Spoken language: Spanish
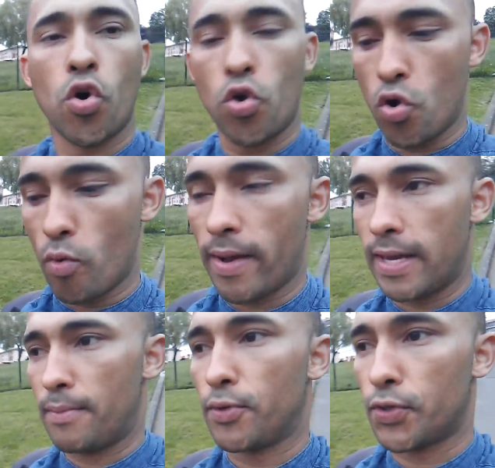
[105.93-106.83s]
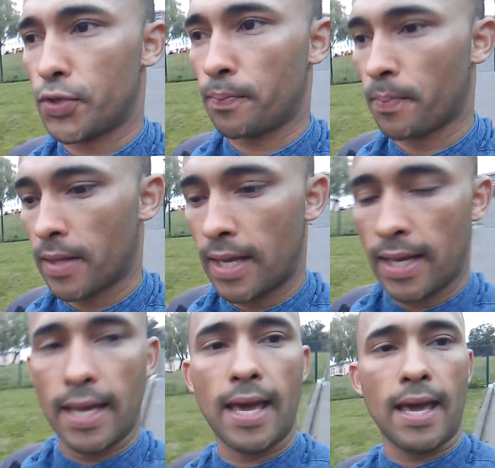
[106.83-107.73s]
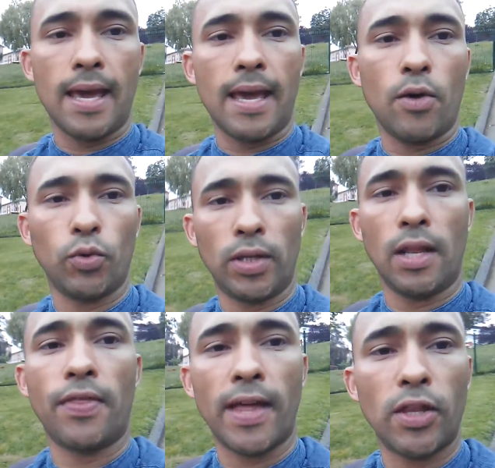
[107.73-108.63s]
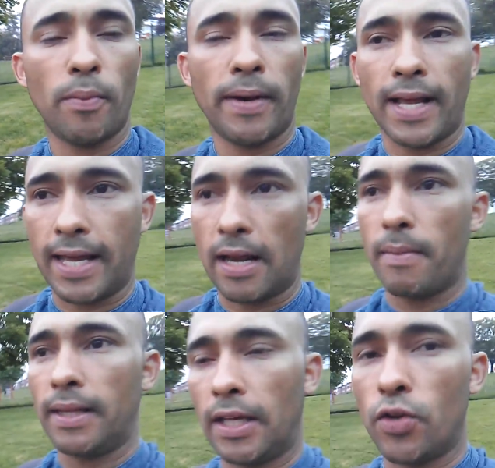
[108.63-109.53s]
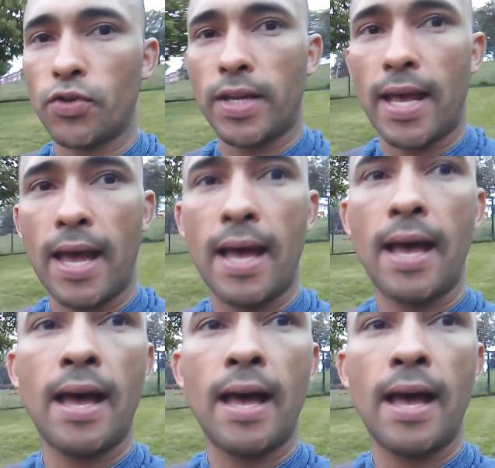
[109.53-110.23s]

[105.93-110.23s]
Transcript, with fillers: lo vayamos eh, utilizando para que realmente no sea